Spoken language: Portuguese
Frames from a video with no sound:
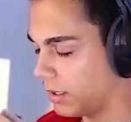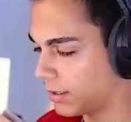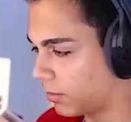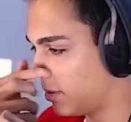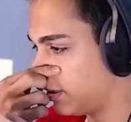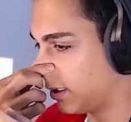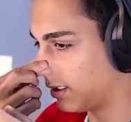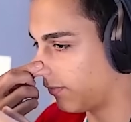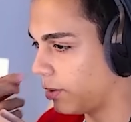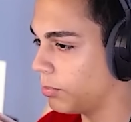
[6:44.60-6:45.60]
Ele tá com esse gelo
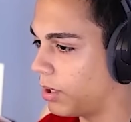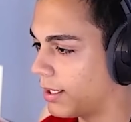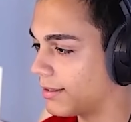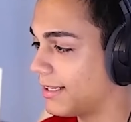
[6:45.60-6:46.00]
aqui e foi embora.